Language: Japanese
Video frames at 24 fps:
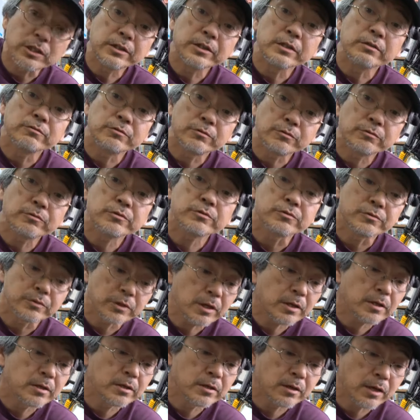てるってことですよ
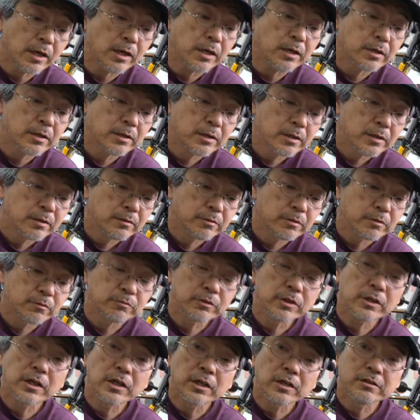ね。はい。結構
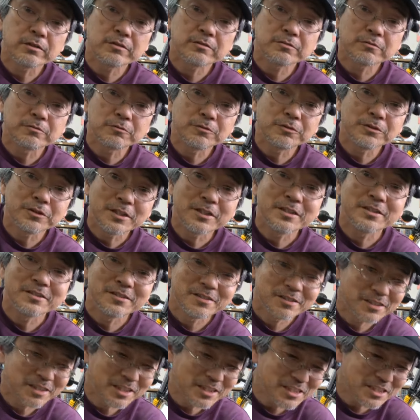なんか、すごい、ね、
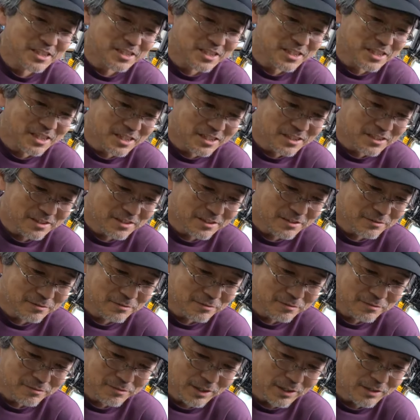ジャリジャリ感。
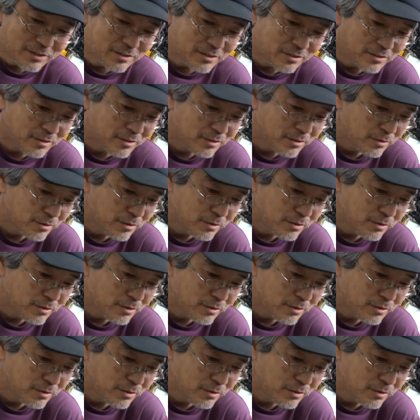なんですかね。